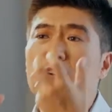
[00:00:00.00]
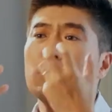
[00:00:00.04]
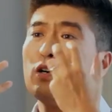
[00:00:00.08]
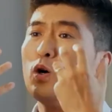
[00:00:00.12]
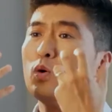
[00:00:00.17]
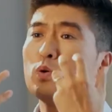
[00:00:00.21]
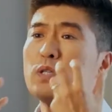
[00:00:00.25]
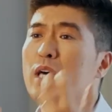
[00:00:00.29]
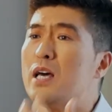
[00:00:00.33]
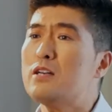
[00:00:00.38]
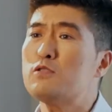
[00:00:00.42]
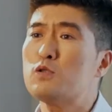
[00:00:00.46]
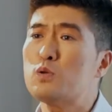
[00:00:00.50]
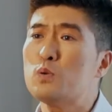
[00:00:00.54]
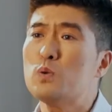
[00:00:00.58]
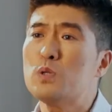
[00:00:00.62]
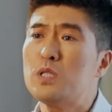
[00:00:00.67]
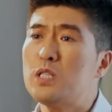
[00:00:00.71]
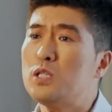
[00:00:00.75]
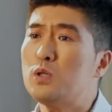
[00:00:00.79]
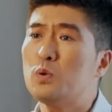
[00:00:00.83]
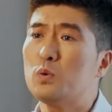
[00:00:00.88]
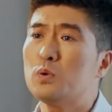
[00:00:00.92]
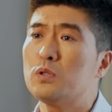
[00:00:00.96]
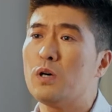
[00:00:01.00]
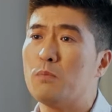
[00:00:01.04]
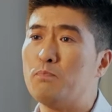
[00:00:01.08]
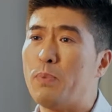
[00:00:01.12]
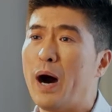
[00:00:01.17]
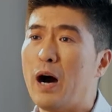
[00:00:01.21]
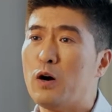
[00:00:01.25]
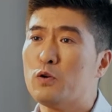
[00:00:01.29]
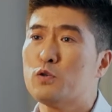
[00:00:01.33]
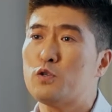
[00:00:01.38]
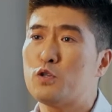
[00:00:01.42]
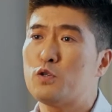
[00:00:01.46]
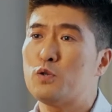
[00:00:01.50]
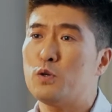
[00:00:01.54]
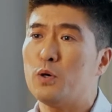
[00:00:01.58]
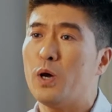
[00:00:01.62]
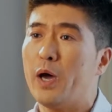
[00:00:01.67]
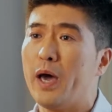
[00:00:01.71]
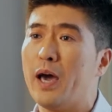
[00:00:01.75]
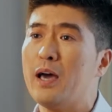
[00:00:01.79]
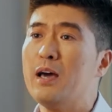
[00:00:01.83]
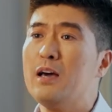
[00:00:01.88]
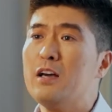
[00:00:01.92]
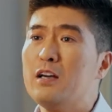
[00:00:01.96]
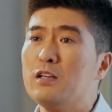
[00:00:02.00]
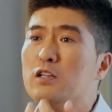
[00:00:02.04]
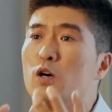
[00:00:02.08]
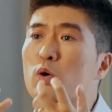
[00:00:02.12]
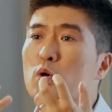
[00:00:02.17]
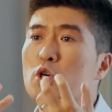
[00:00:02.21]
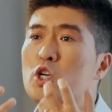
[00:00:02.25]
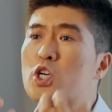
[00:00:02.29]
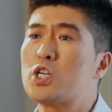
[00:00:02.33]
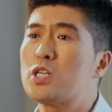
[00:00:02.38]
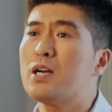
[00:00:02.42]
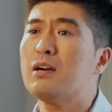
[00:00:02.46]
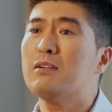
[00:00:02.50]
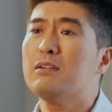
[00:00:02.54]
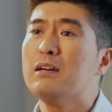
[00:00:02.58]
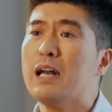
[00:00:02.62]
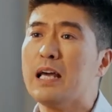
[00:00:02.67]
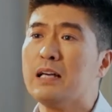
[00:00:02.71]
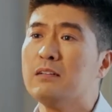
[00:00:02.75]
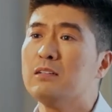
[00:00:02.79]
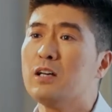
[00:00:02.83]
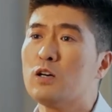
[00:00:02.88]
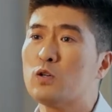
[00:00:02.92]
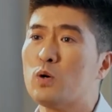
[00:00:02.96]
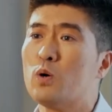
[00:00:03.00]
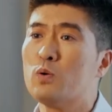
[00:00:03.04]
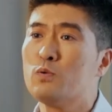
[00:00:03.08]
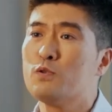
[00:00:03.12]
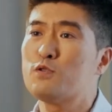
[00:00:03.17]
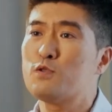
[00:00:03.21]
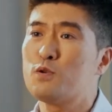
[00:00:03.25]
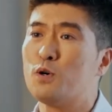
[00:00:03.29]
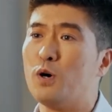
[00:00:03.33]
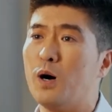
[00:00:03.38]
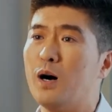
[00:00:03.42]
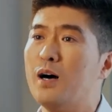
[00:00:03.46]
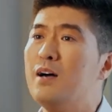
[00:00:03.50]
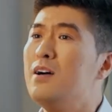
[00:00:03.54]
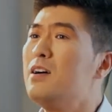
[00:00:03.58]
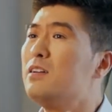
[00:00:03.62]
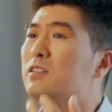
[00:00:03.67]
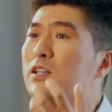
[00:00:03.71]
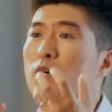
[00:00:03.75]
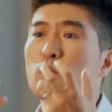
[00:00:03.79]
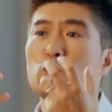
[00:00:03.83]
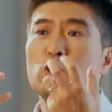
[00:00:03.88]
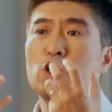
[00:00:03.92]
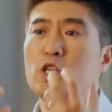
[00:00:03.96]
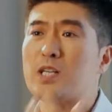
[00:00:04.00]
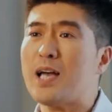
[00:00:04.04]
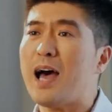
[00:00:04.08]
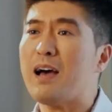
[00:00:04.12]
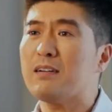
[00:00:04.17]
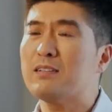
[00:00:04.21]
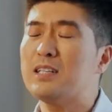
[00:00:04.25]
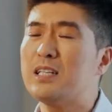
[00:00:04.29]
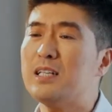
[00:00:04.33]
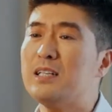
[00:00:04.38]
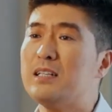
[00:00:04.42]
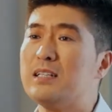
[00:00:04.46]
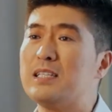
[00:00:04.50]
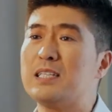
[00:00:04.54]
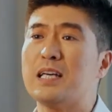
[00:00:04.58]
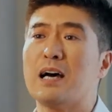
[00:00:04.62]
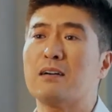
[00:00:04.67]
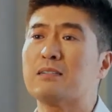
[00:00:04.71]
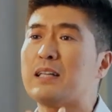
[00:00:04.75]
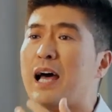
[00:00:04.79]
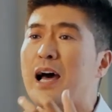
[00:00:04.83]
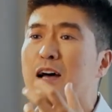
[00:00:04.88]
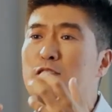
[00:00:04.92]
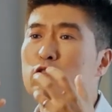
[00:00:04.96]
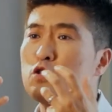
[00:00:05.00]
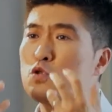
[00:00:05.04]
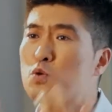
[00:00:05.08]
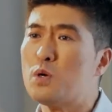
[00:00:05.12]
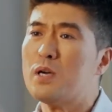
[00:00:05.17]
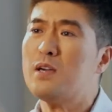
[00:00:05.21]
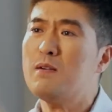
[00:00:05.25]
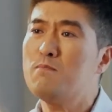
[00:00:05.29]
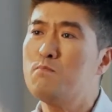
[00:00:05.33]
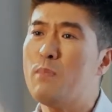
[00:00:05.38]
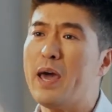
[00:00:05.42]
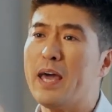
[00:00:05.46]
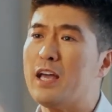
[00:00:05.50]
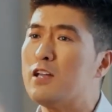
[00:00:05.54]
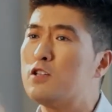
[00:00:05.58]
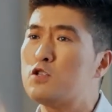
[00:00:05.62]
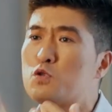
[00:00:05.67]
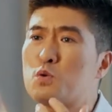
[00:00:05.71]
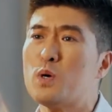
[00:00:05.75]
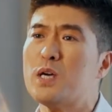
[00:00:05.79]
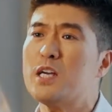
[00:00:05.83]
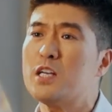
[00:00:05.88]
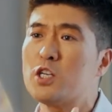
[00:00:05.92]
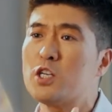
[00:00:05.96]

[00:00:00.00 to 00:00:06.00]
有耶稣基督的宝血，有圣灵的工作，有上帝将他最美、最